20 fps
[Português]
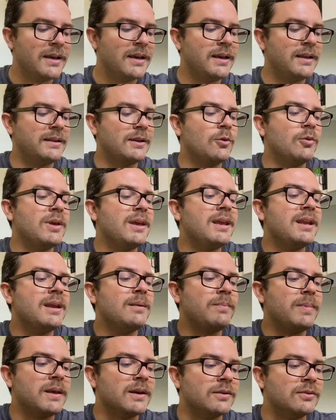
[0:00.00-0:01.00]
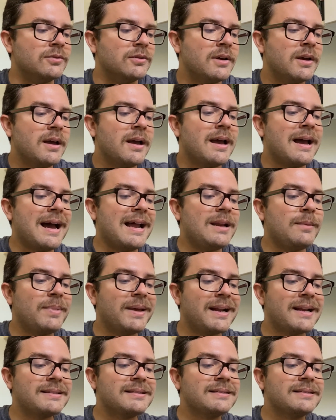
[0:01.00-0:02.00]
Então, inibindo a
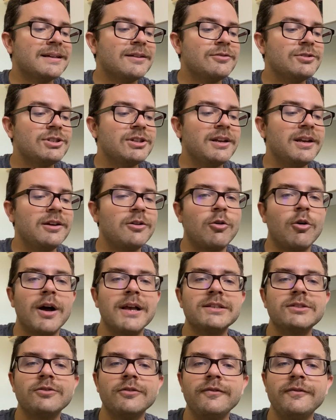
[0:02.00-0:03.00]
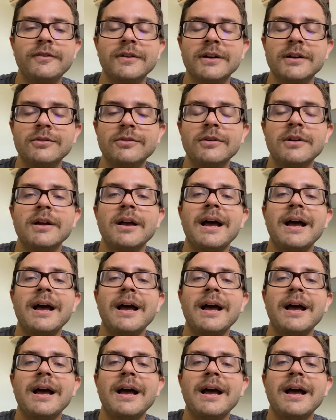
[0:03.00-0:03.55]
liberação de glicose do fígado,